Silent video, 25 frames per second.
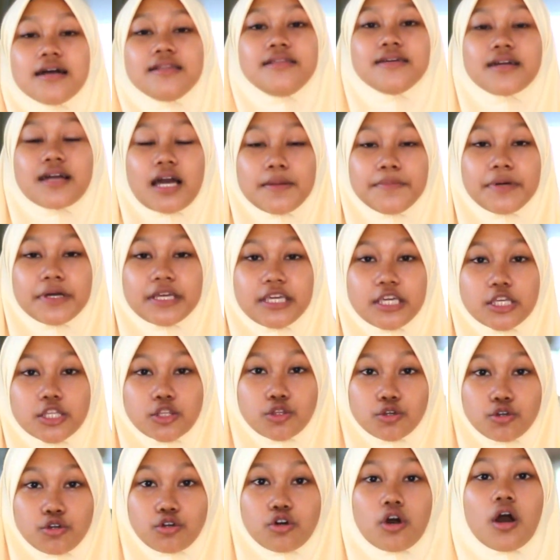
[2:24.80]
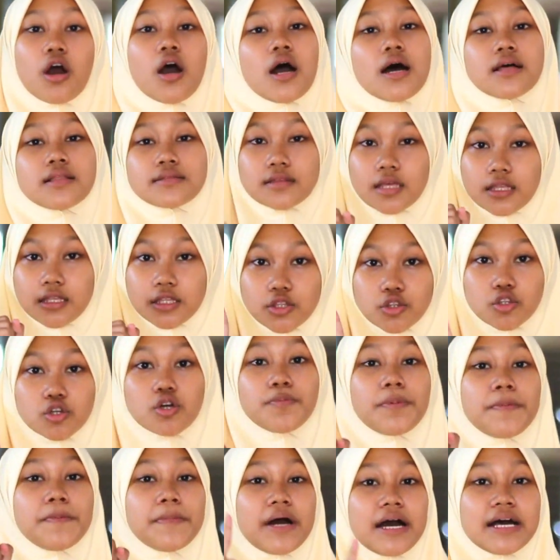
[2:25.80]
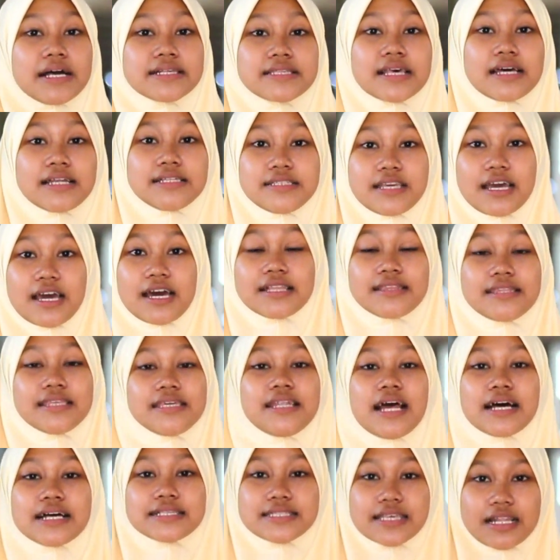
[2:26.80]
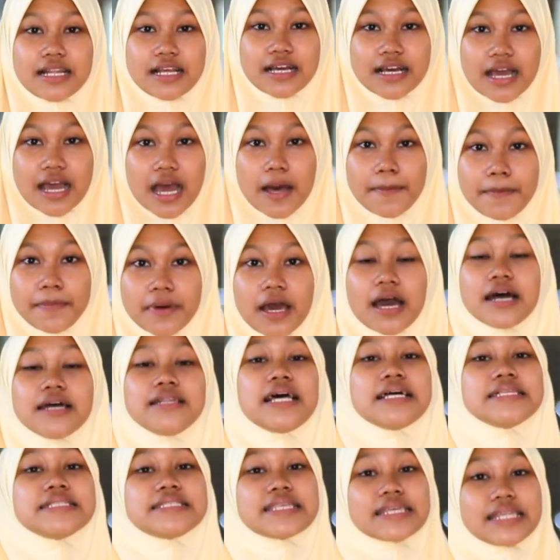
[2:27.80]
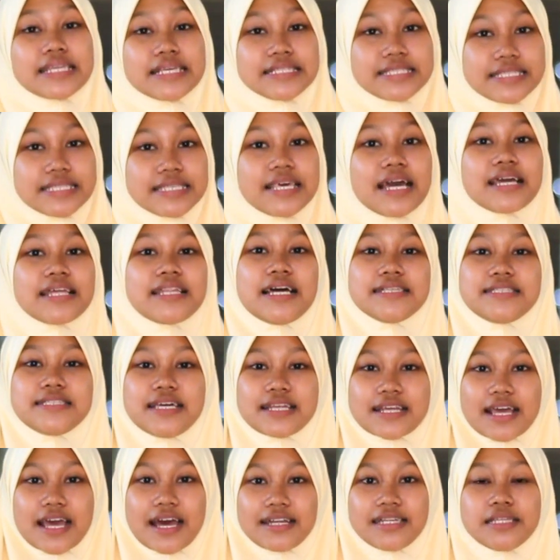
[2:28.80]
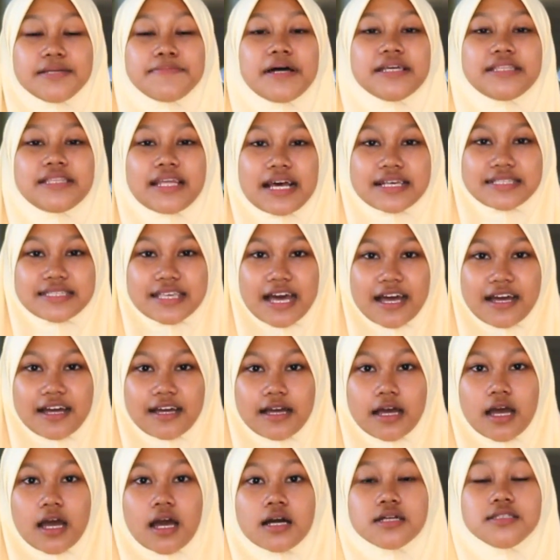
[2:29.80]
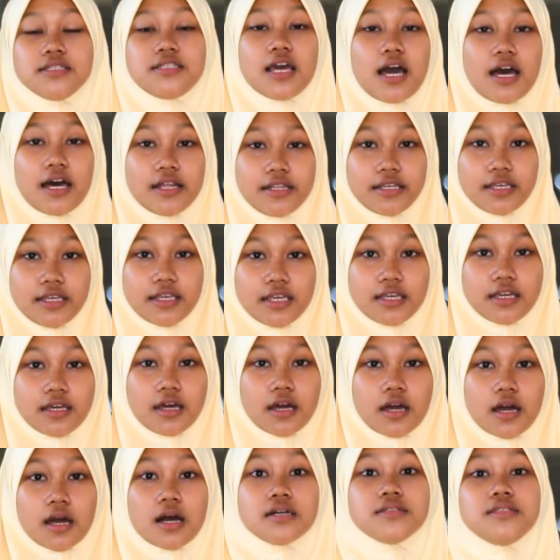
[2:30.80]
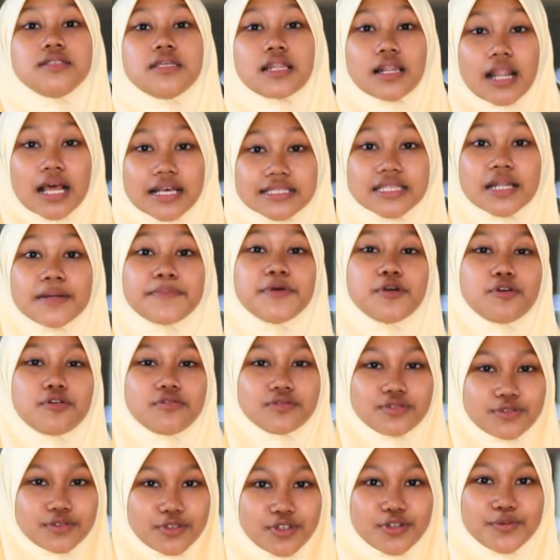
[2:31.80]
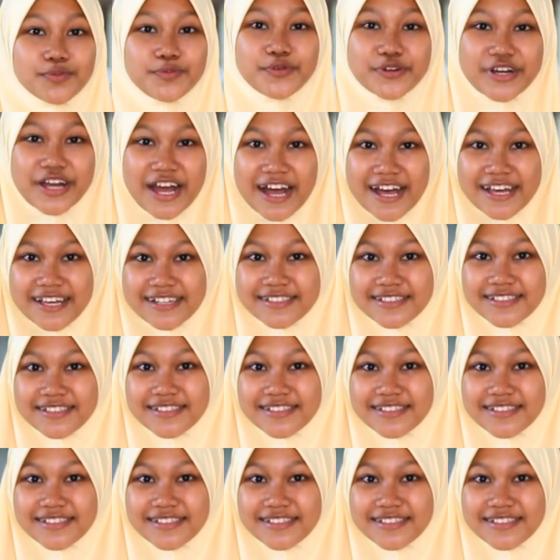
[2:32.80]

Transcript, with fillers: Dengan begitu, tentu pembahasannya tidak selengkap dan serinci yang diajarkan di madrasah. Jadi, jelas lebih untung bukan?